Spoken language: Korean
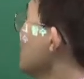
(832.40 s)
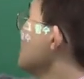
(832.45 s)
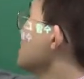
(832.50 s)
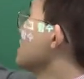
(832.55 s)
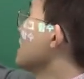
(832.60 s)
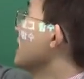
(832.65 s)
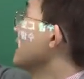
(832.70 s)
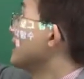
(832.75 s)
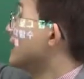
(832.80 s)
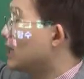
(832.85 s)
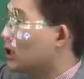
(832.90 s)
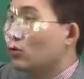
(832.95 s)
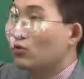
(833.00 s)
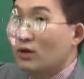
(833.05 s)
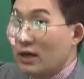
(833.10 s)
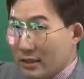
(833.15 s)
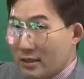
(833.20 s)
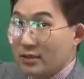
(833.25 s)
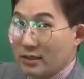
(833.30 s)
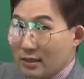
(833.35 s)
자,
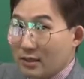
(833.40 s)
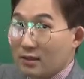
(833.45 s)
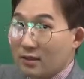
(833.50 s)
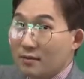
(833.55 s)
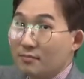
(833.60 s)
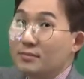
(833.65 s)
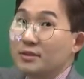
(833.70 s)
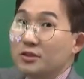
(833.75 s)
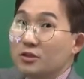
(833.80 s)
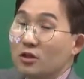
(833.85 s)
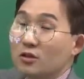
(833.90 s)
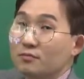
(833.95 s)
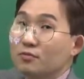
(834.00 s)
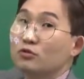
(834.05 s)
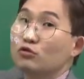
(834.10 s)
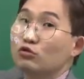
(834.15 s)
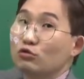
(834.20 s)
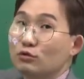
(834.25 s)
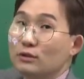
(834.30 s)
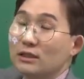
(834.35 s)
이과들
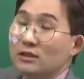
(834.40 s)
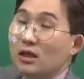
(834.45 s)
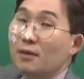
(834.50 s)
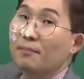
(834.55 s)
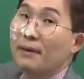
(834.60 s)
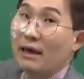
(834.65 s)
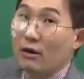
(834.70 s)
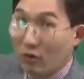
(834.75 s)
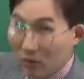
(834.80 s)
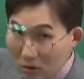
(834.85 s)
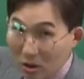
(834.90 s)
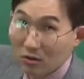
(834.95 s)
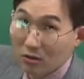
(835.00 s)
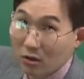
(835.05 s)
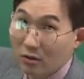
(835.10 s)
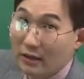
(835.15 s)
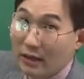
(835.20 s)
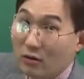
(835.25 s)
미적분 2에서 배웠었던